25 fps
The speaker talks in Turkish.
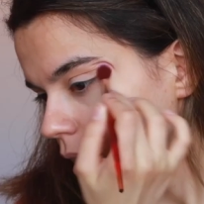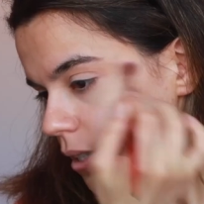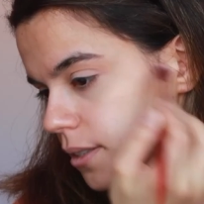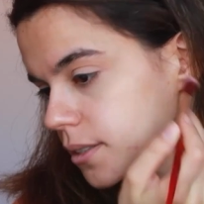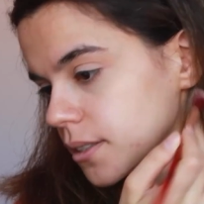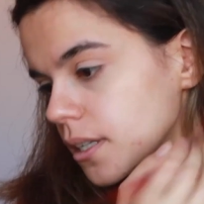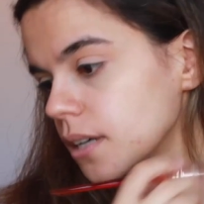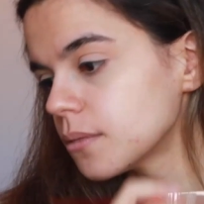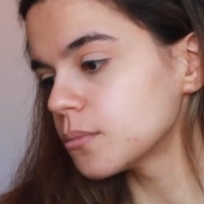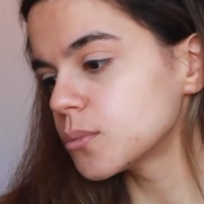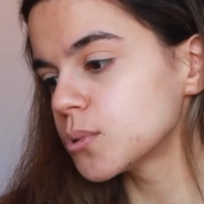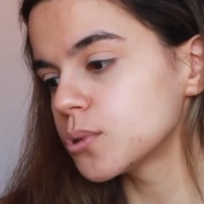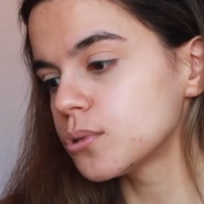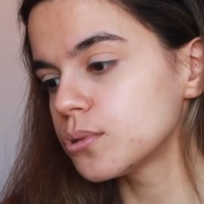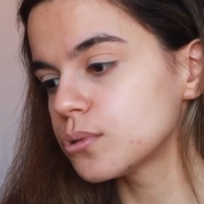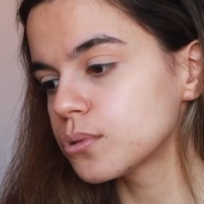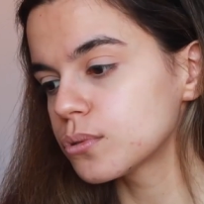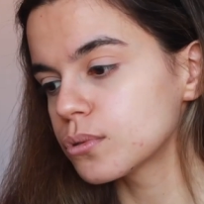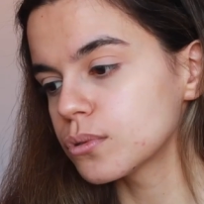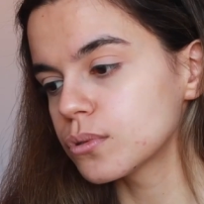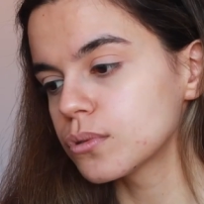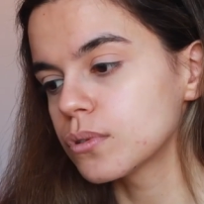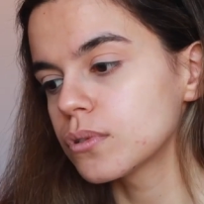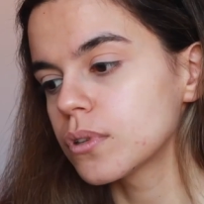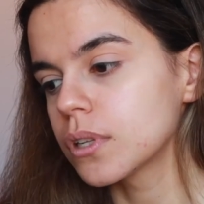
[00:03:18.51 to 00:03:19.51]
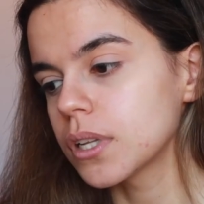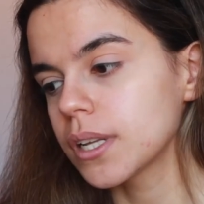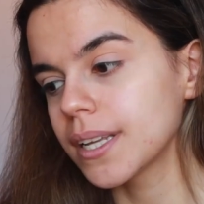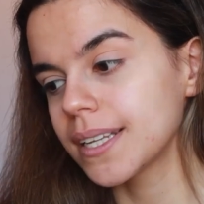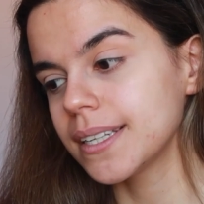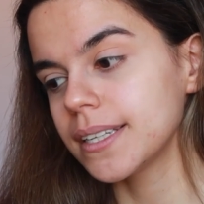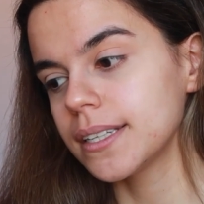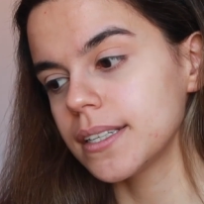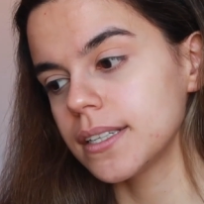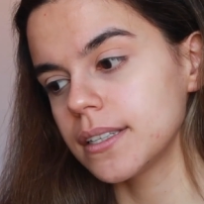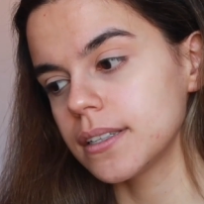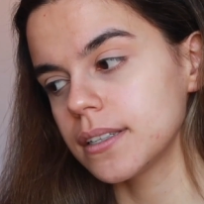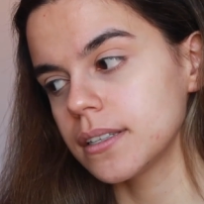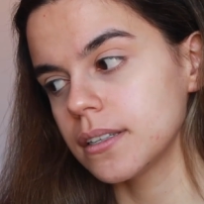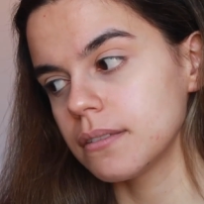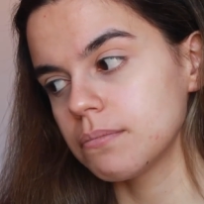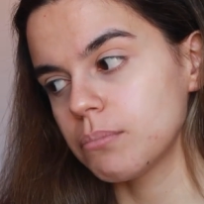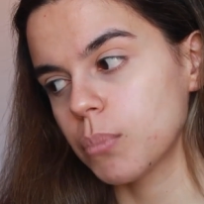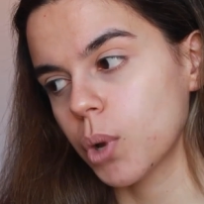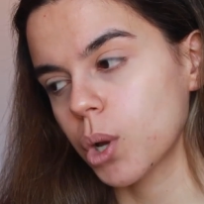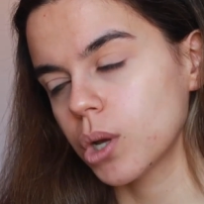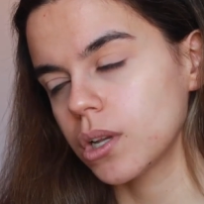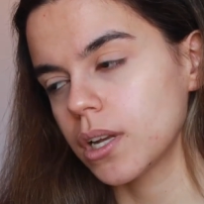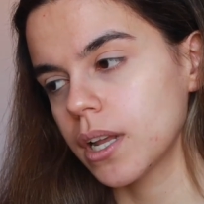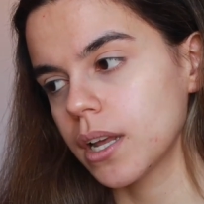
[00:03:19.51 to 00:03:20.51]
Aslan burcunun en
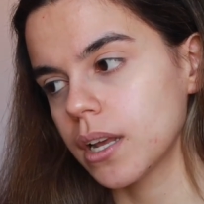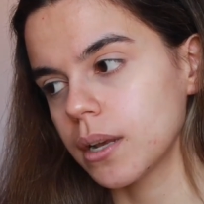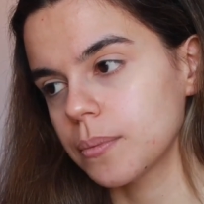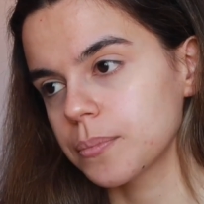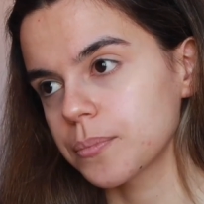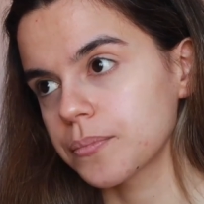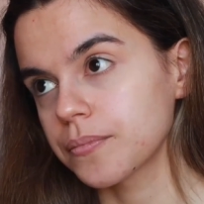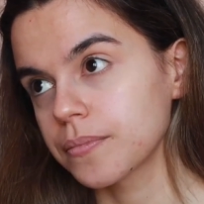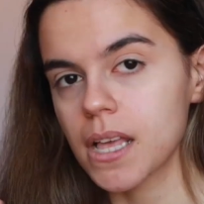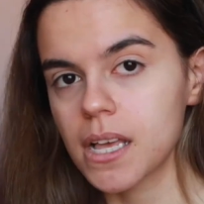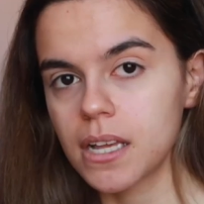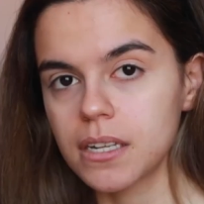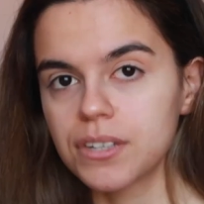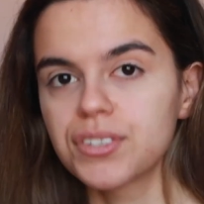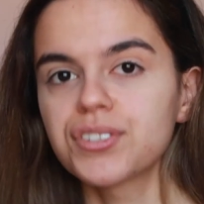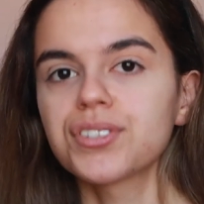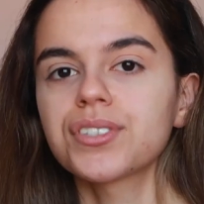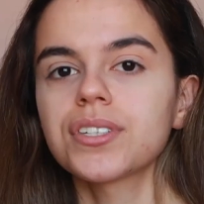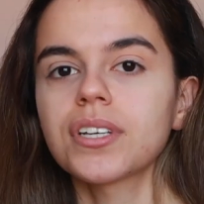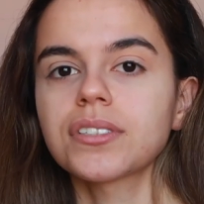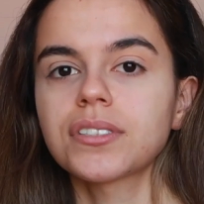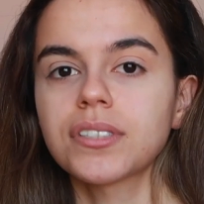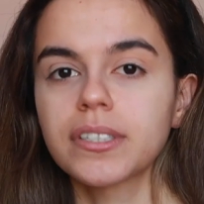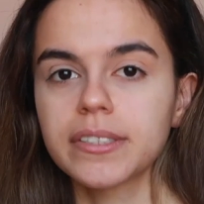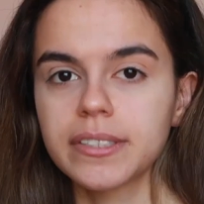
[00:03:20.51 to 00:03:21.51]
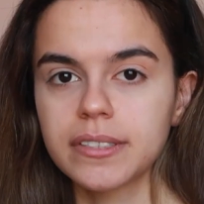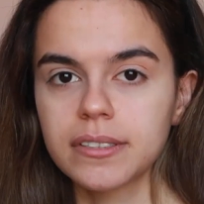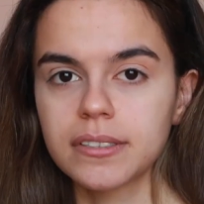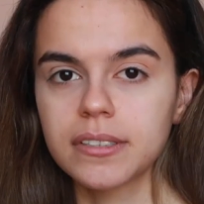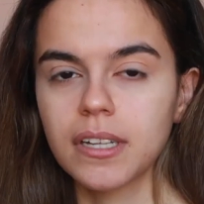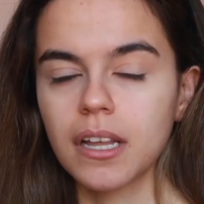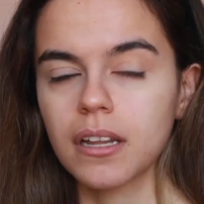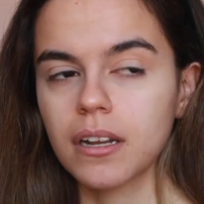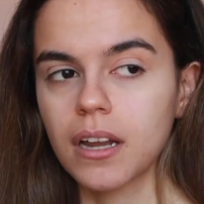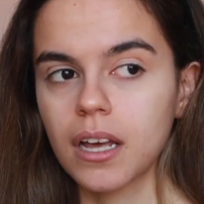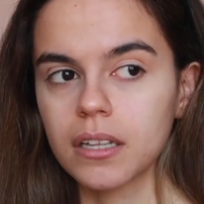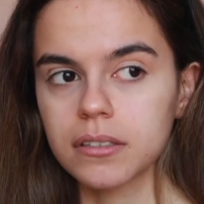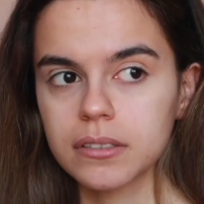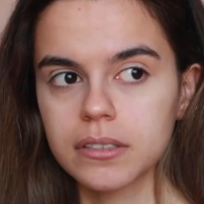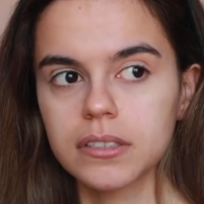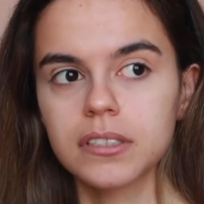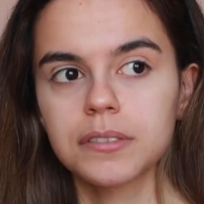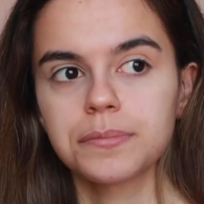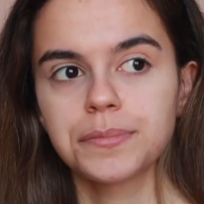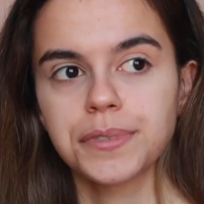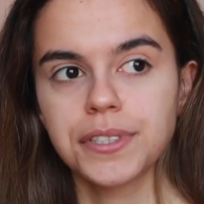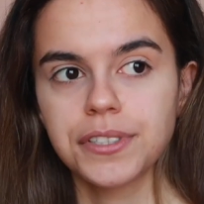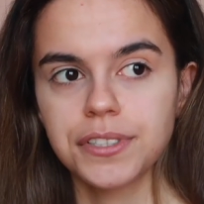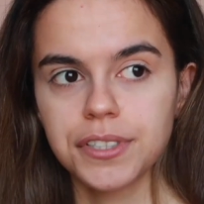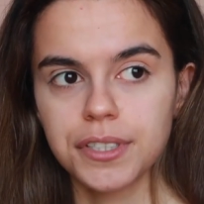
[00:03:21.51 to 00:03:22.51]
iyi böyle ilişki açısından
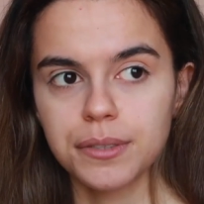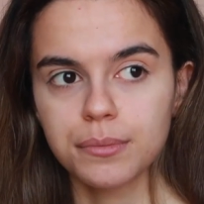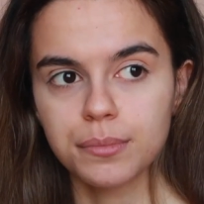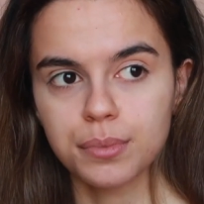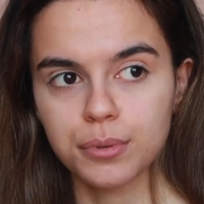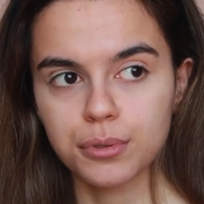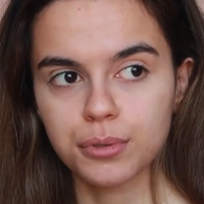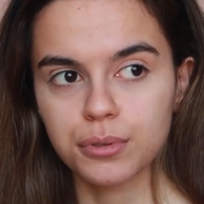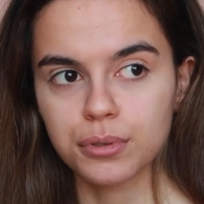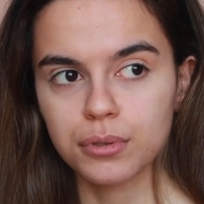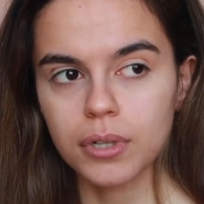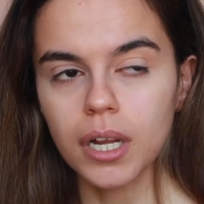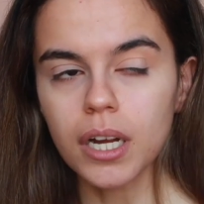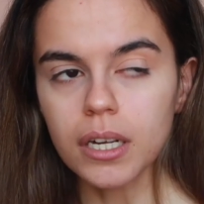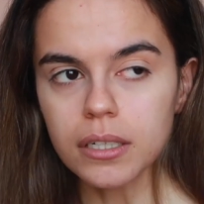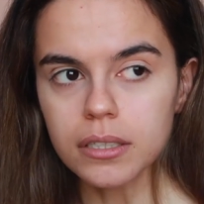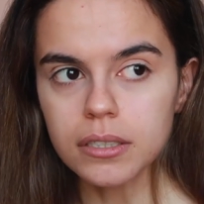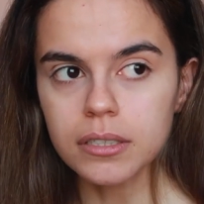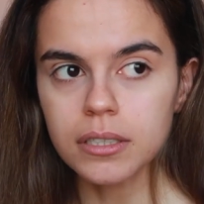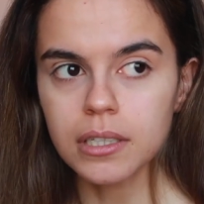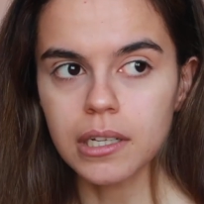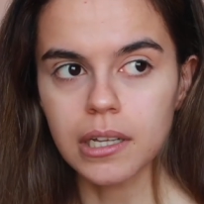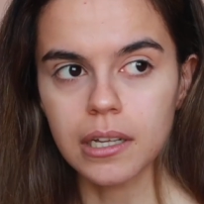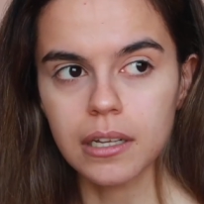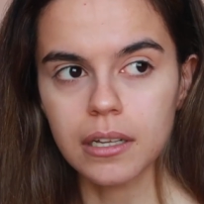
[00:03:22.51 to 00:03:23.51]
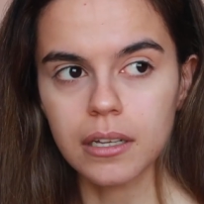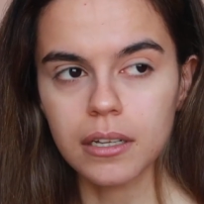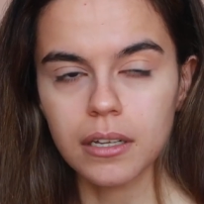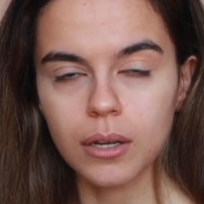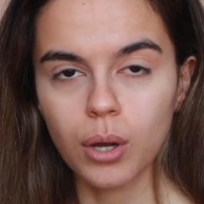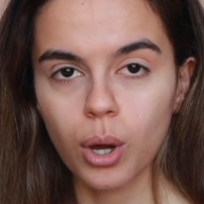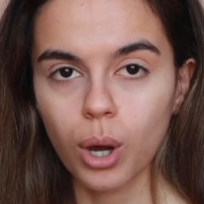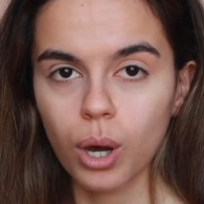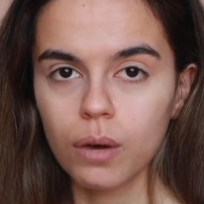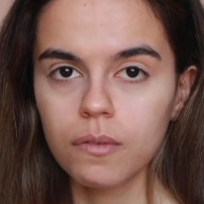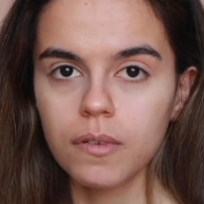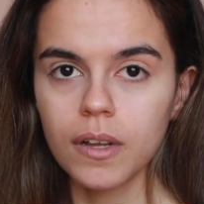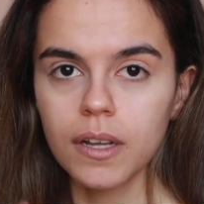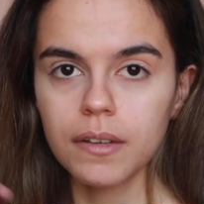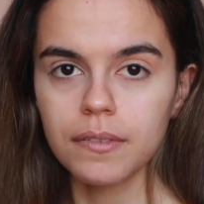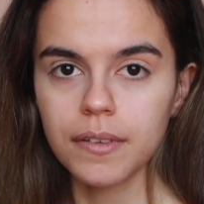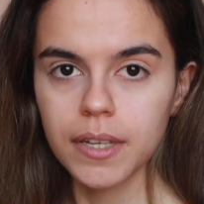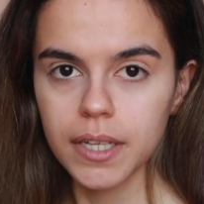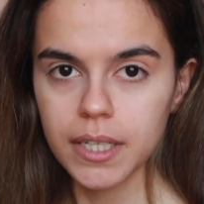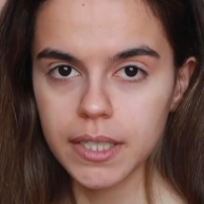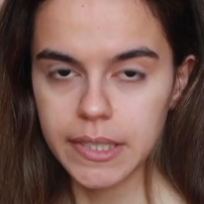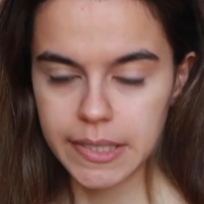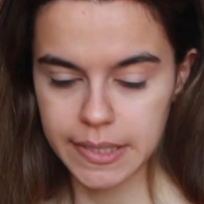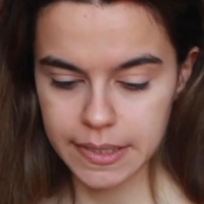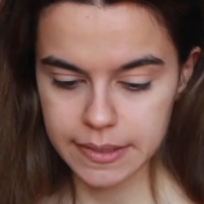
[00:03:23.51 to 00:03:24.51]
anlaşabileceği burçlar e, kova
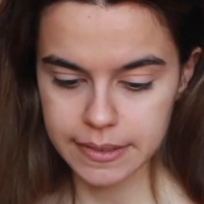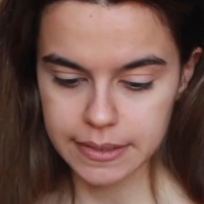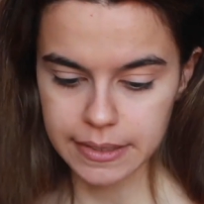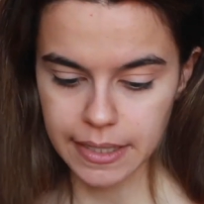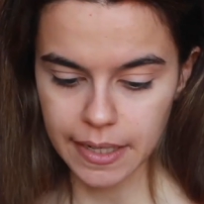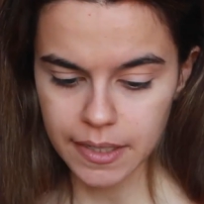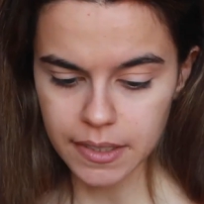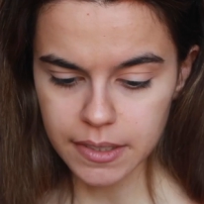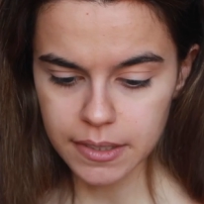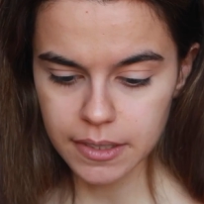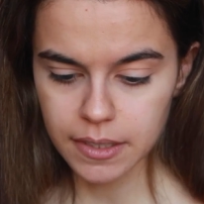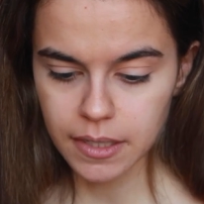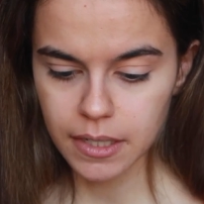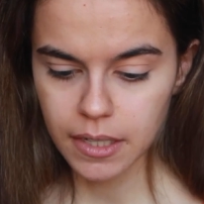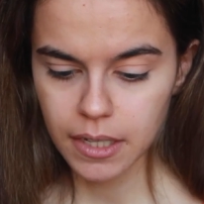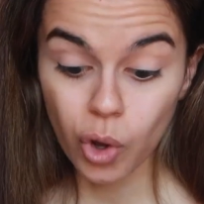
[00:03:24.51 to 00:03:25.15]
ve ikizler.